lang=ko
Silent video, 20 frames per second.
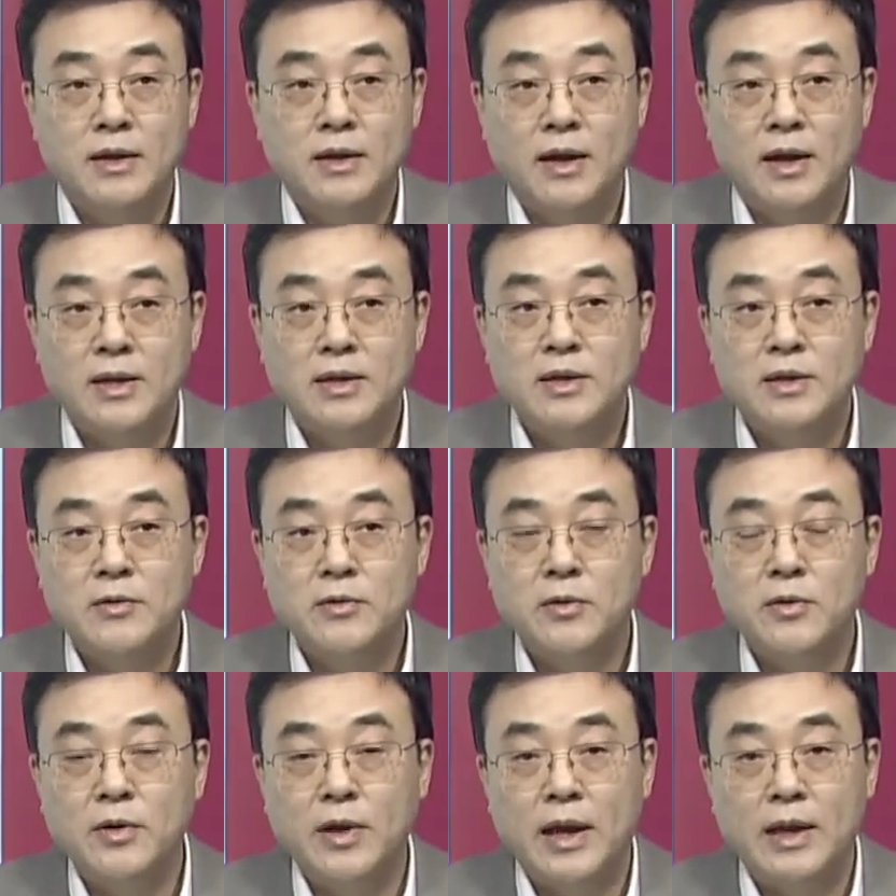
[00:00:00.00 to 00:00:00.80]
아,
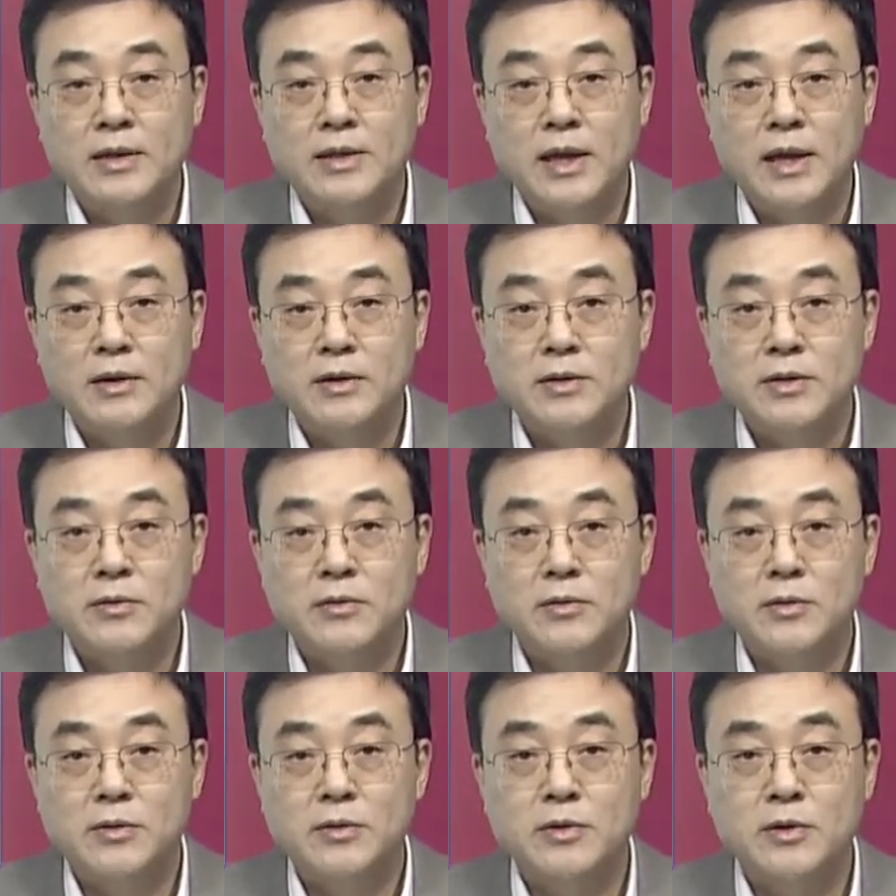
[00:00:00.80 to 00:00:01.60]
그리고 LG
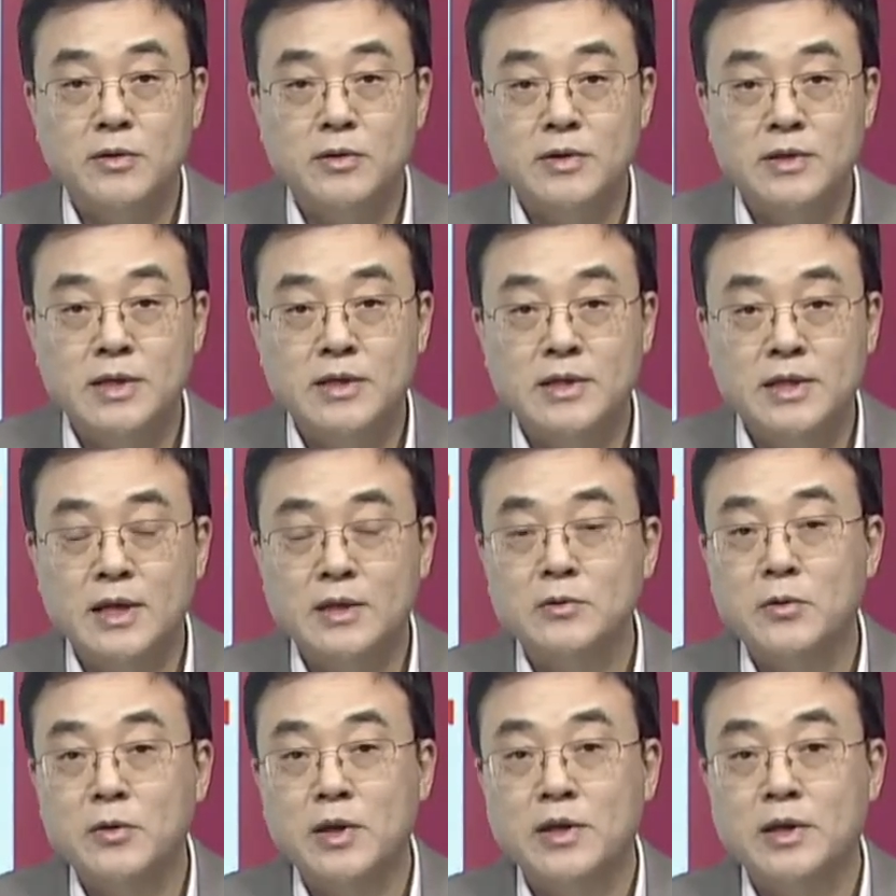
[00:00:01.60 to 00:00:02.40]
에너지 솔루션은 이제
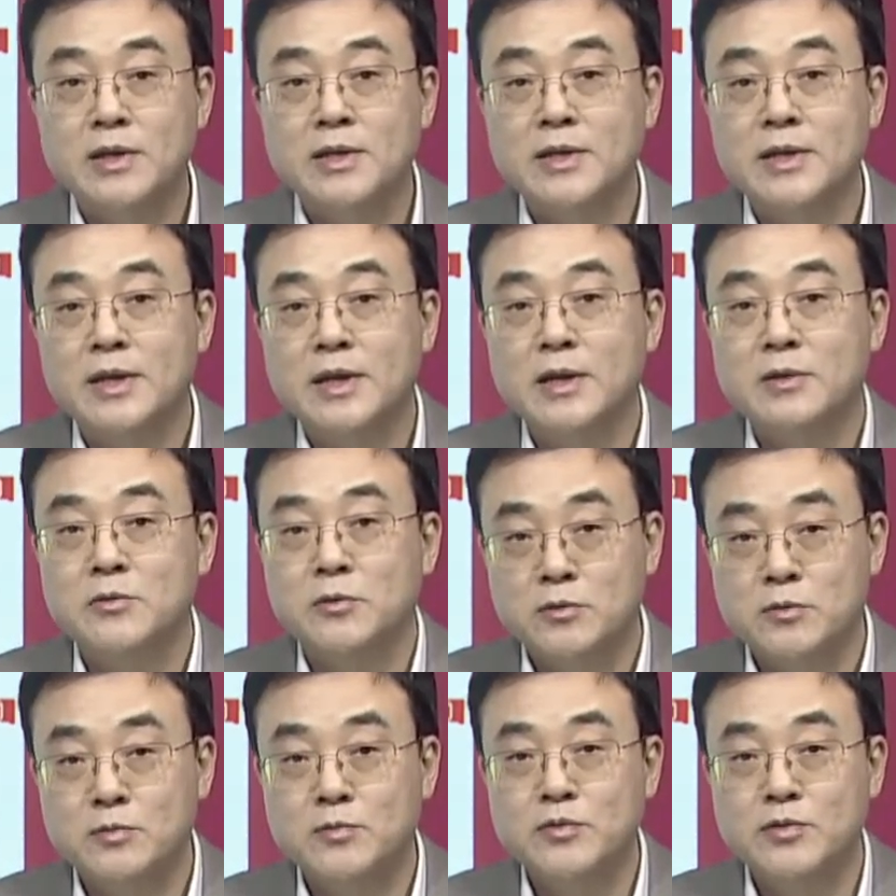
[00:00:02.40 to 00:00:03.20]
시가총액이 크니까
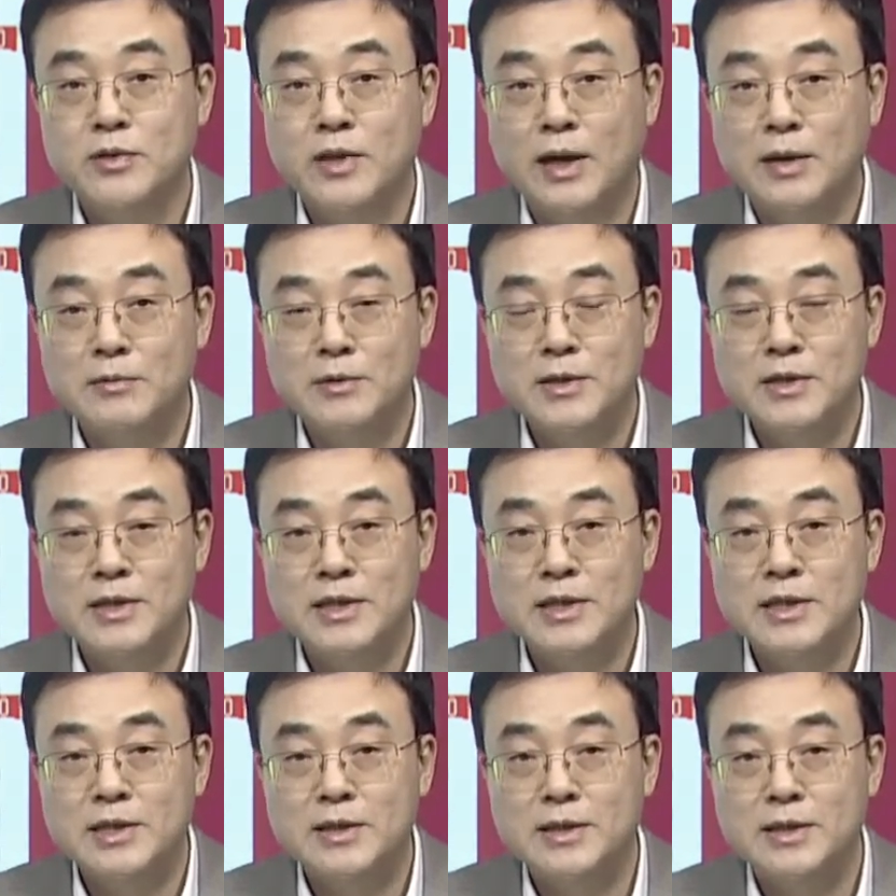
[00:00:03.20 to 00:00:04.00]
조금 부담을
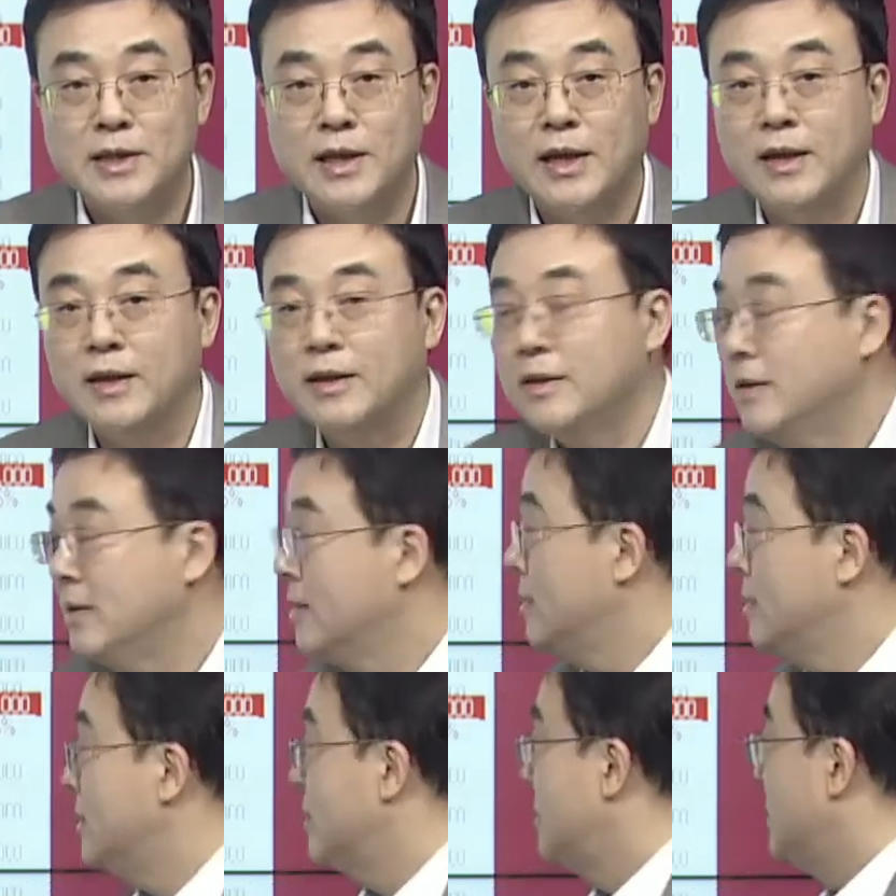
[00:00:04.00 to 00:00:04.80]
느끼시는데
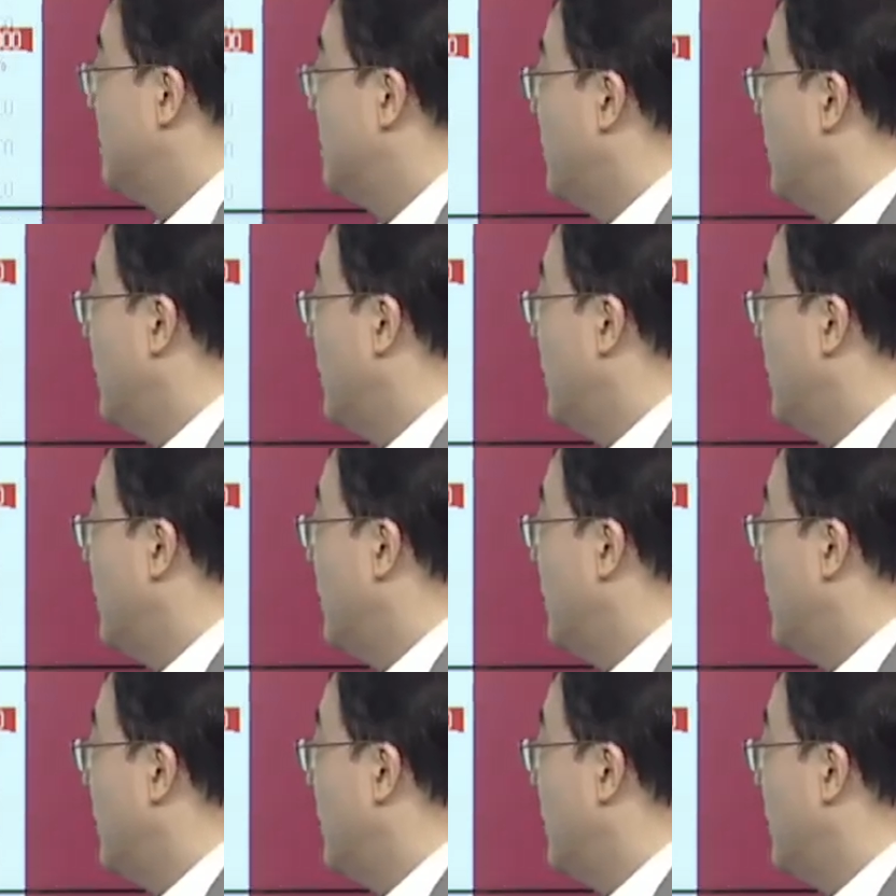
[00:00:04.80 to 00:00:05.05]
이번